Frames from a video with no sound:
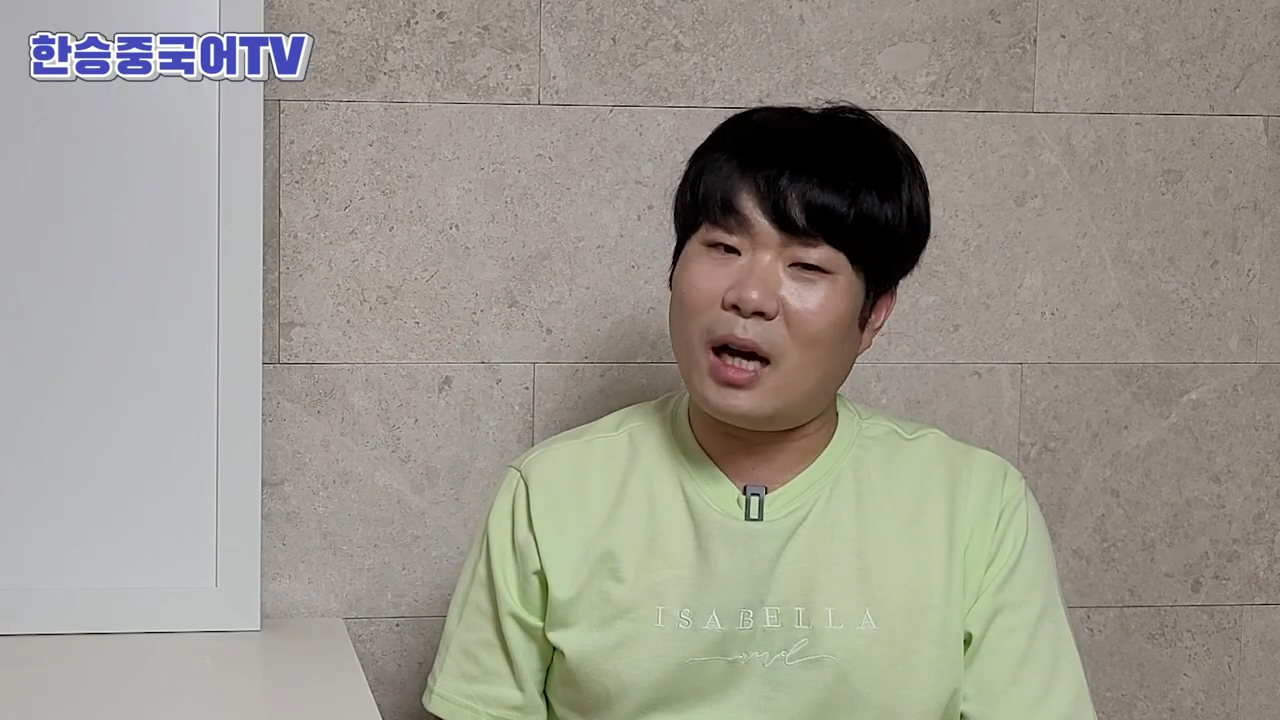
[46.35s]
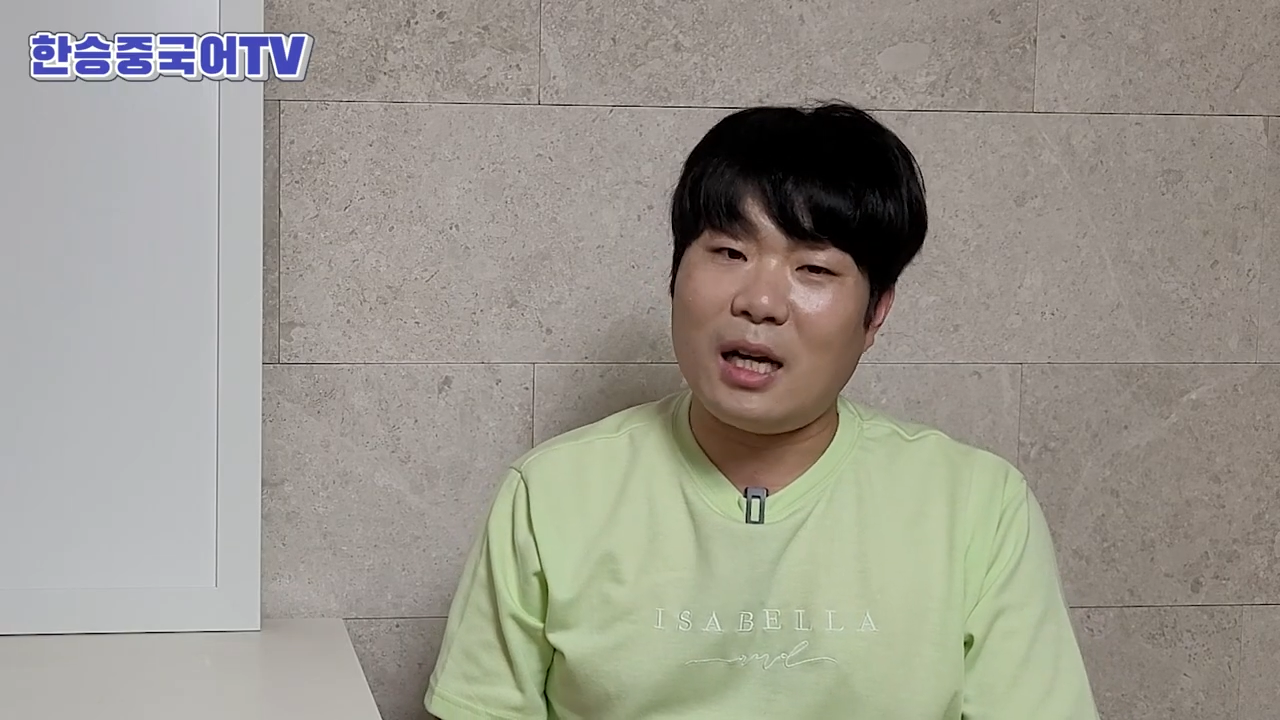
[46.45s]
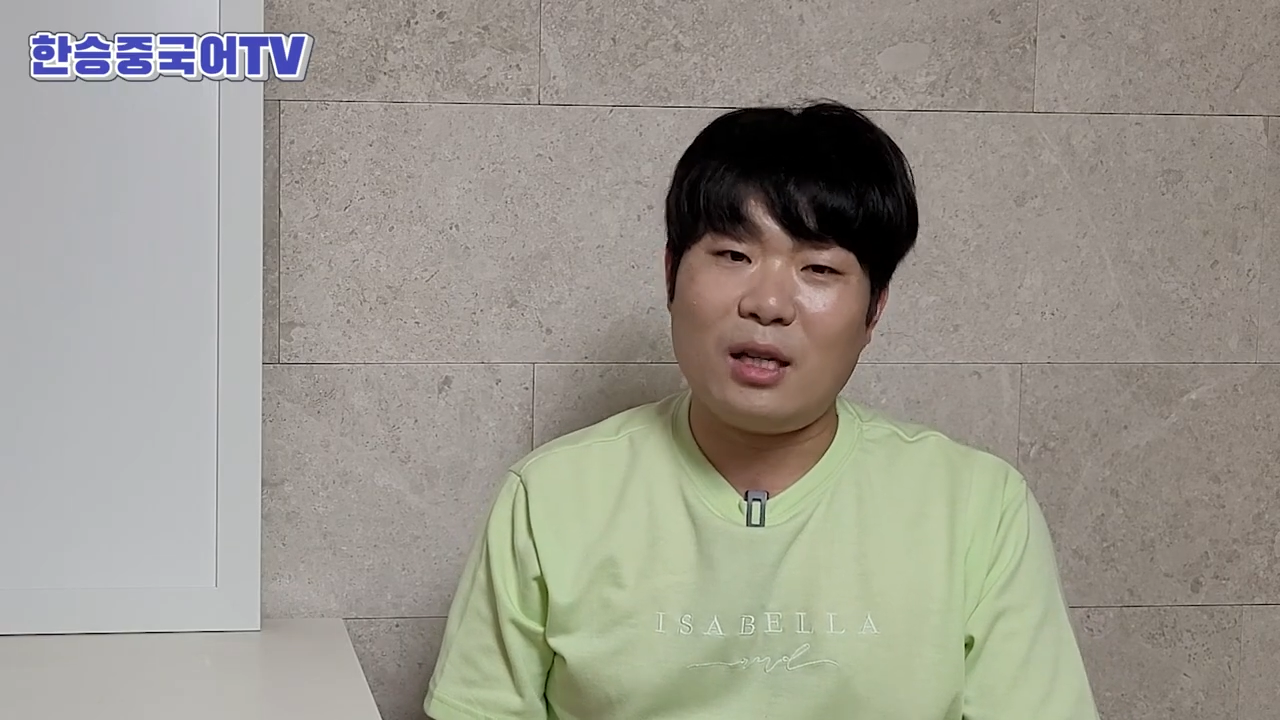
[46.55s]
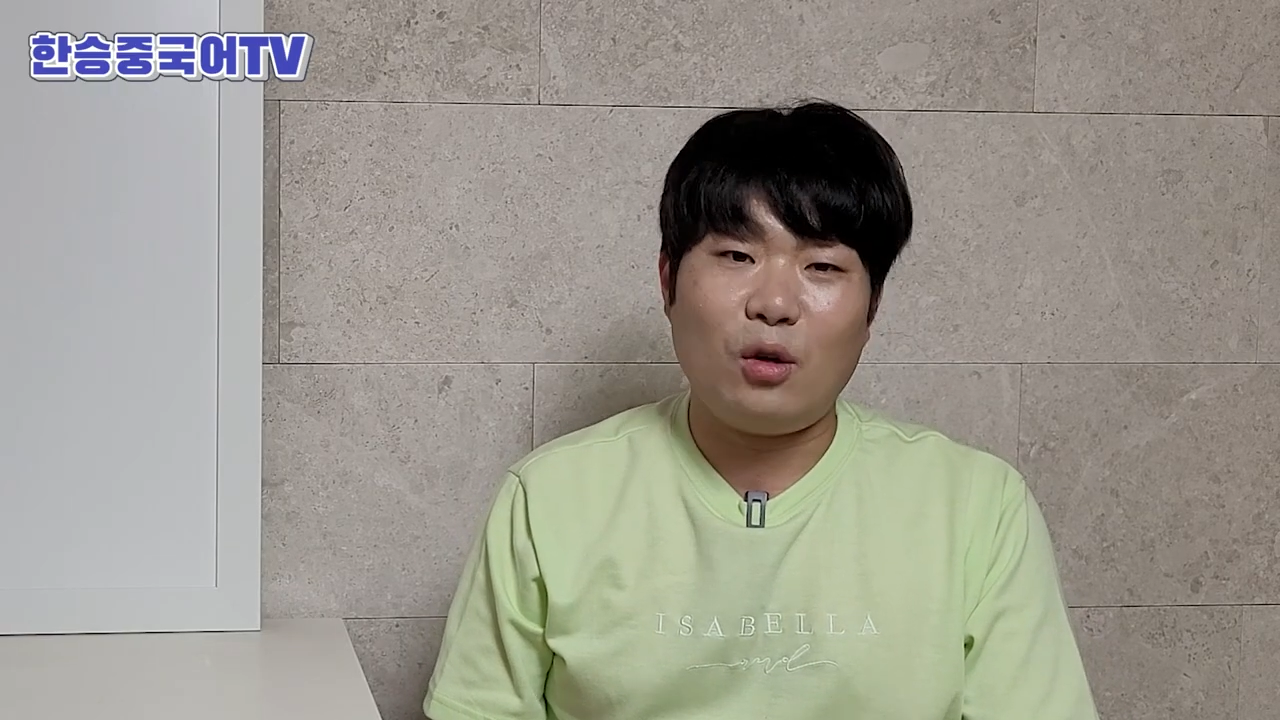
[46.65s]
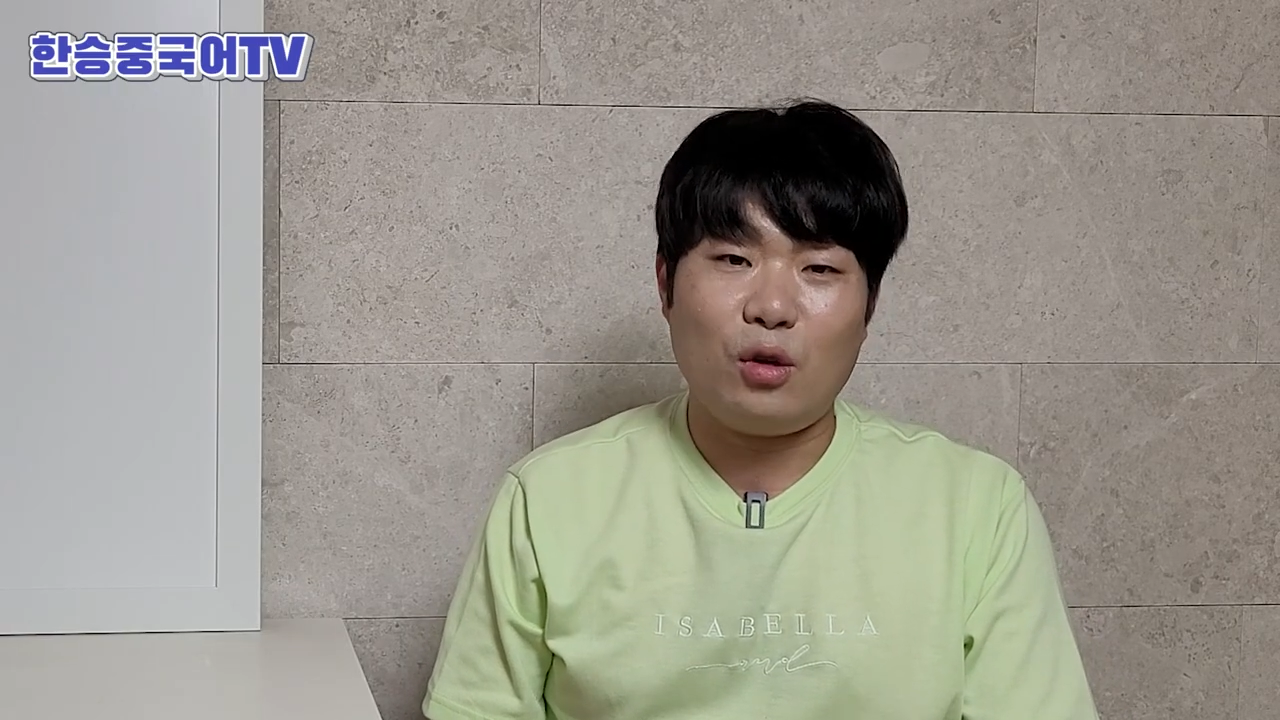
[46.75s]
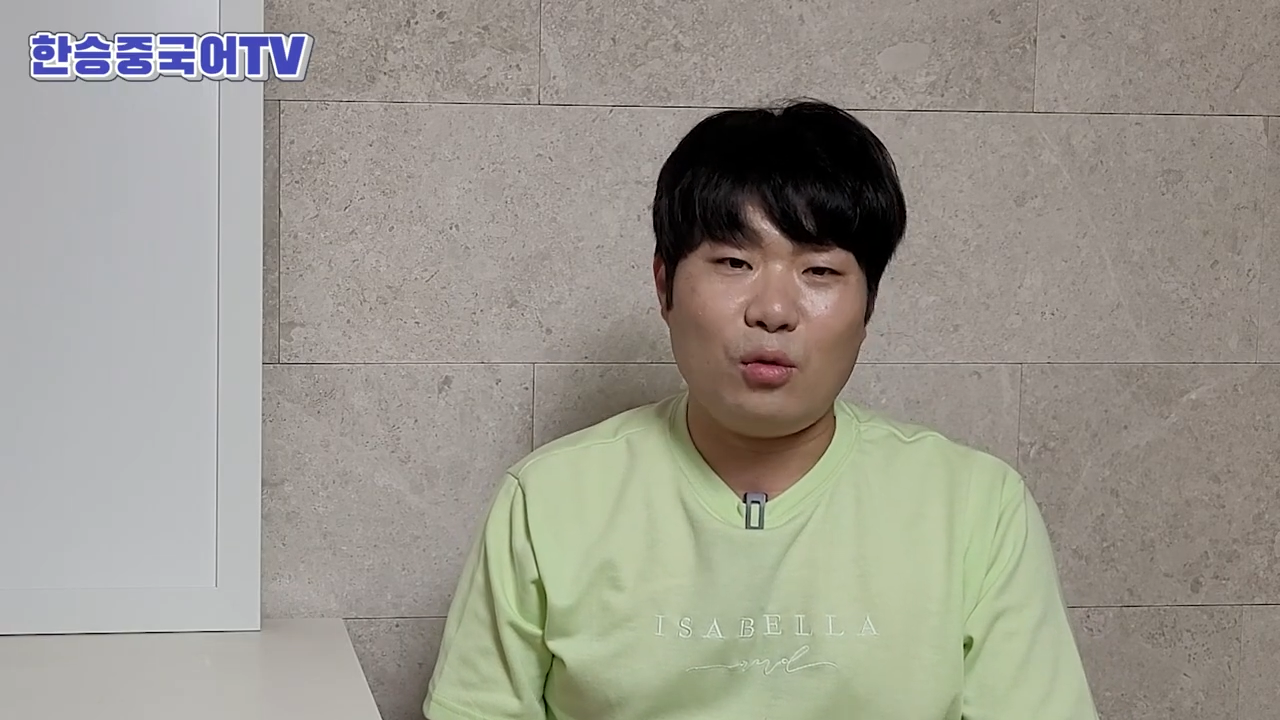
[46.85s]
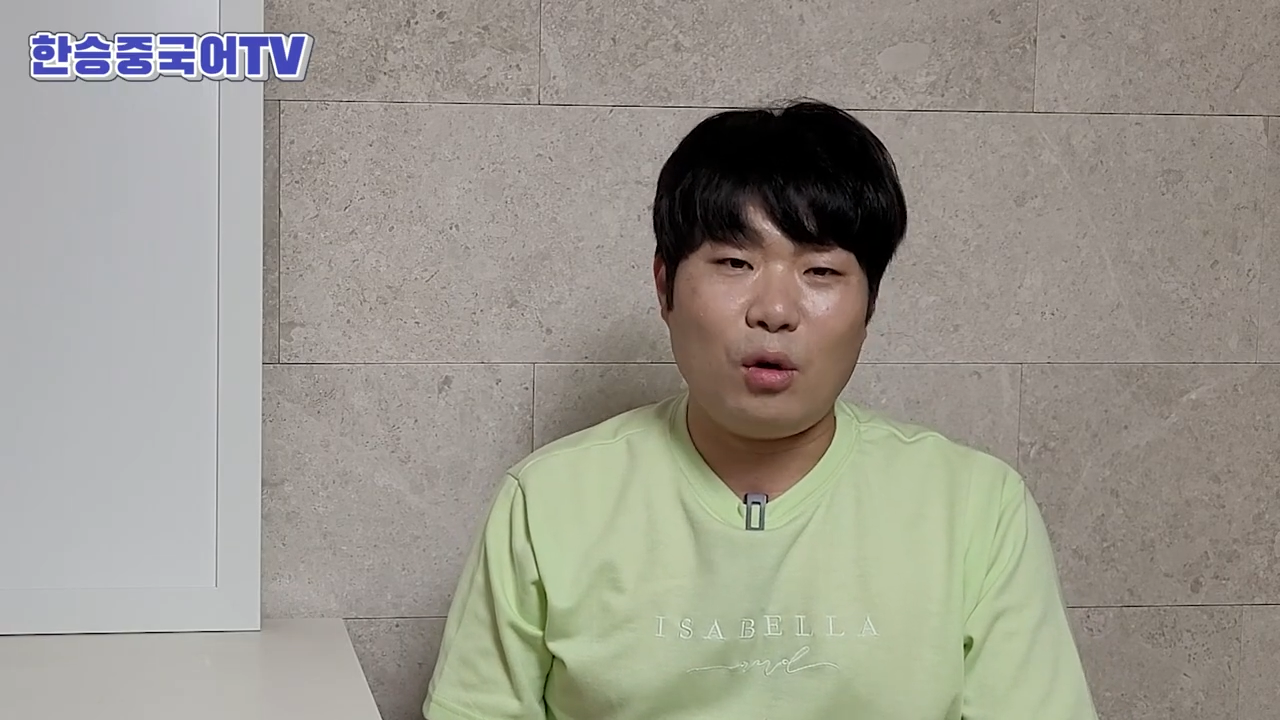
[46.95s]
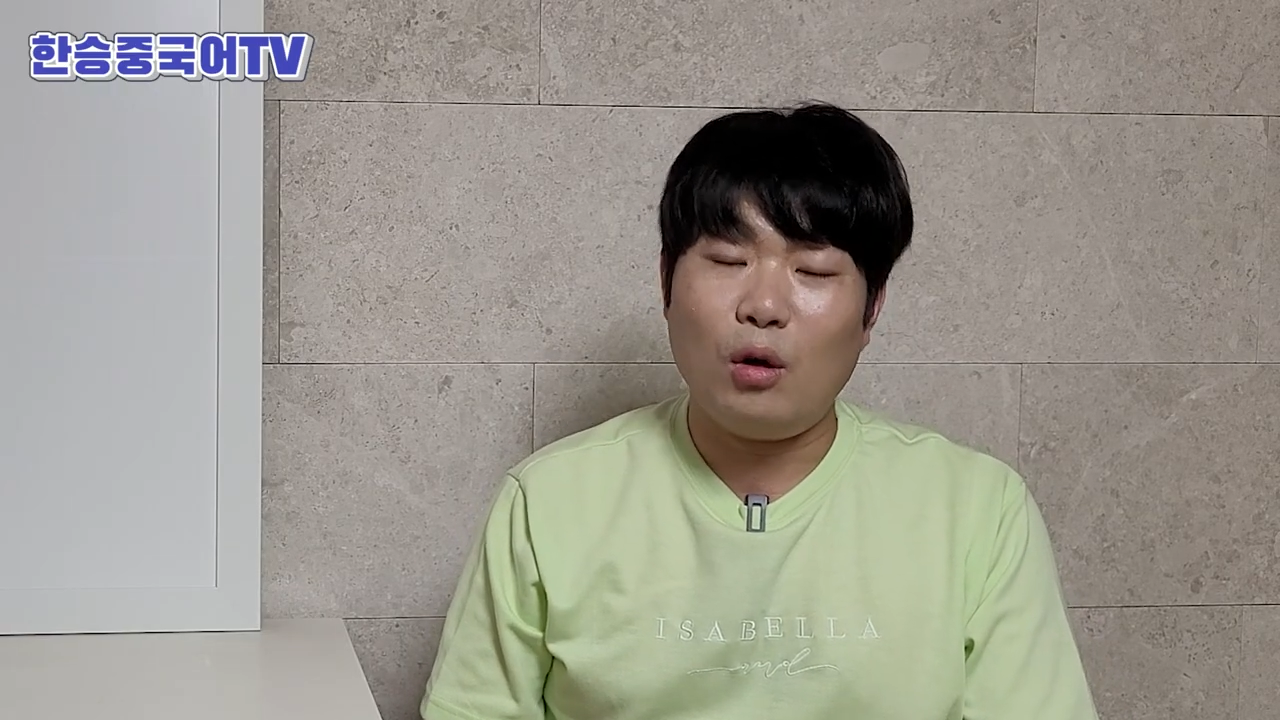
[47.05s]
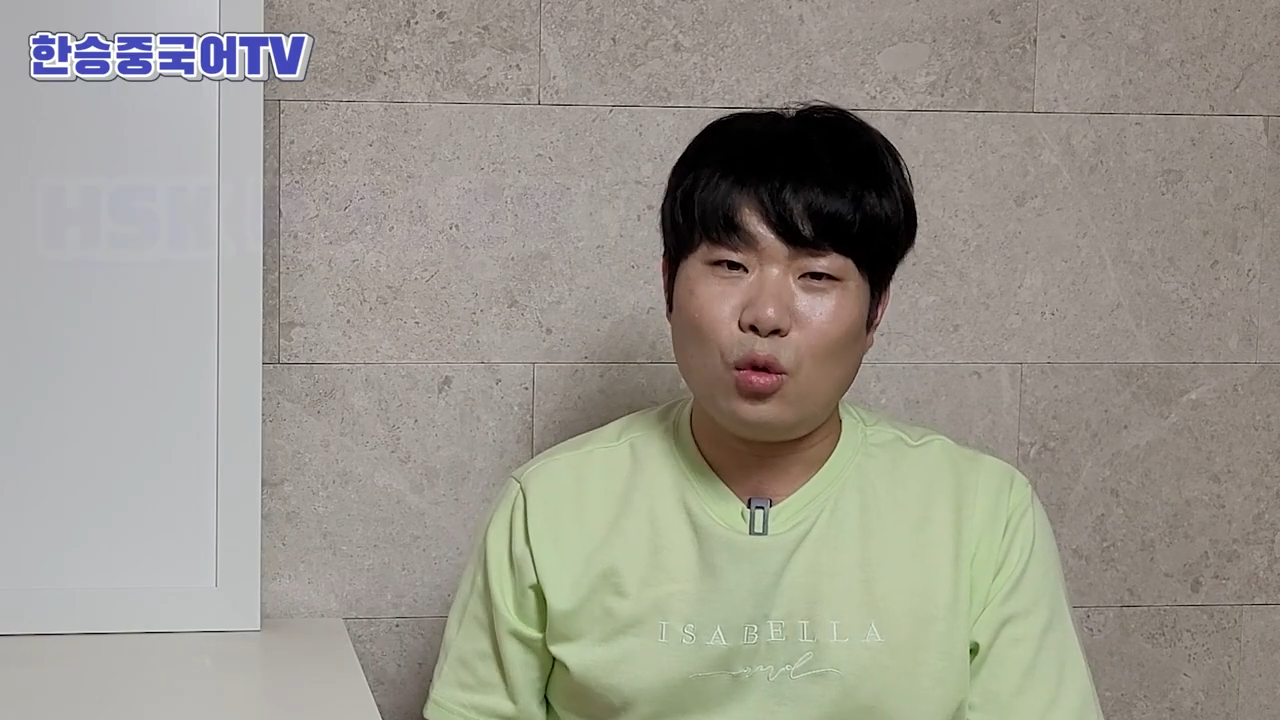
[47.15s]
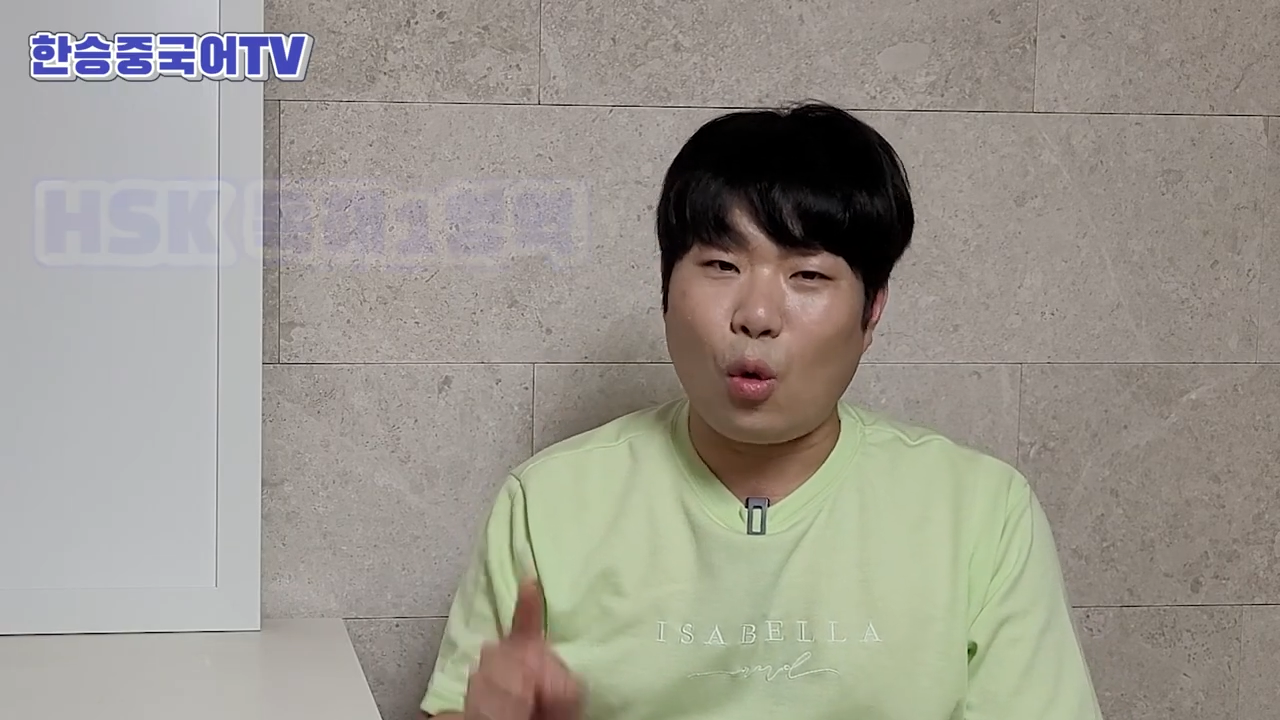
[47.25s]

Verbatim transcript: 가장 어려운 거